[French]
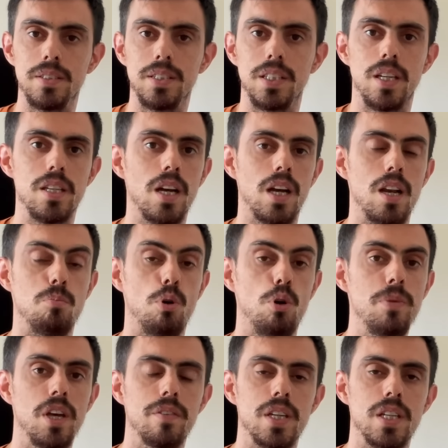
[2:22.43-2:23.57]
C'est-à-dire que la
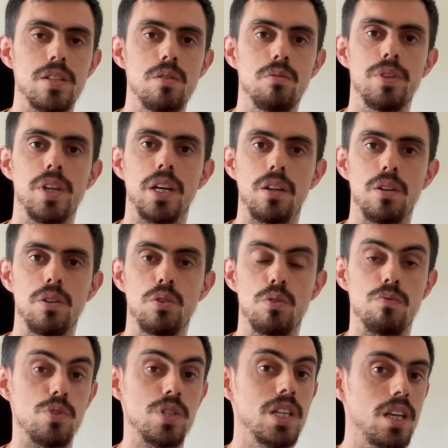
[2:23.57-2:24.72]
première version d'un code
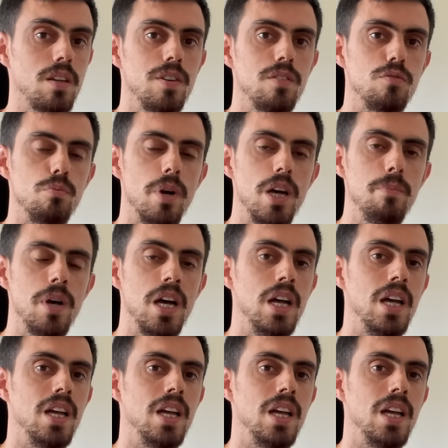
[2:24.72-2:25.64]
que vous écrivez vous-même,